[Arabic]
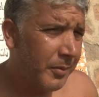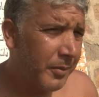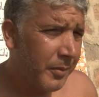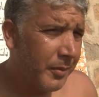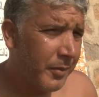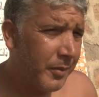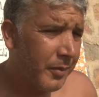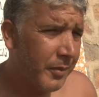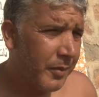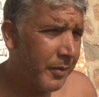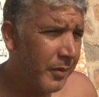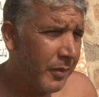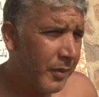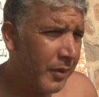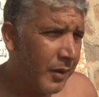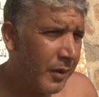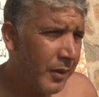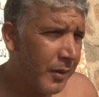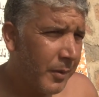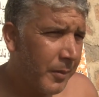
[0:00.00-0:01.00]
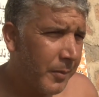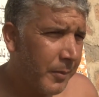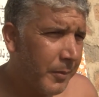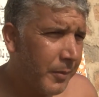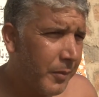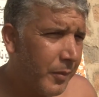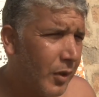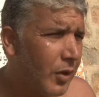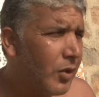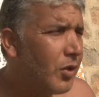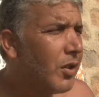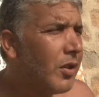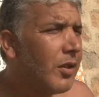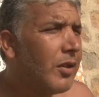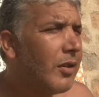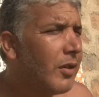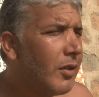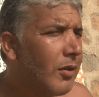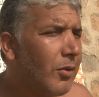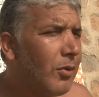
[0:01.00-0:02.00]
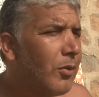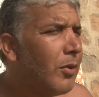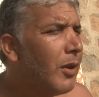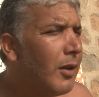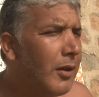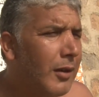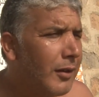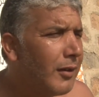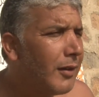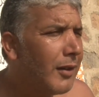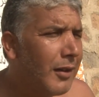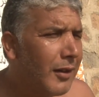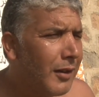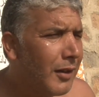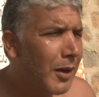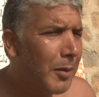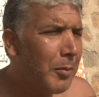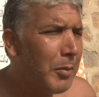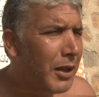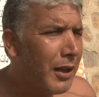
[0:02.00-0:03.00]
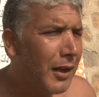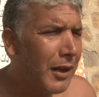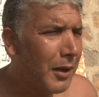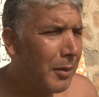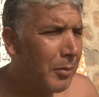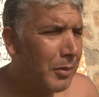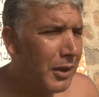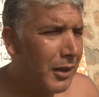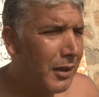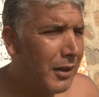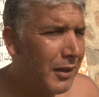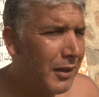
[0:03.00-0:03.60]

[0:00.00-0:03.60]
جيت مره يا اخي وليت ديما تجي اي ربيت الكبد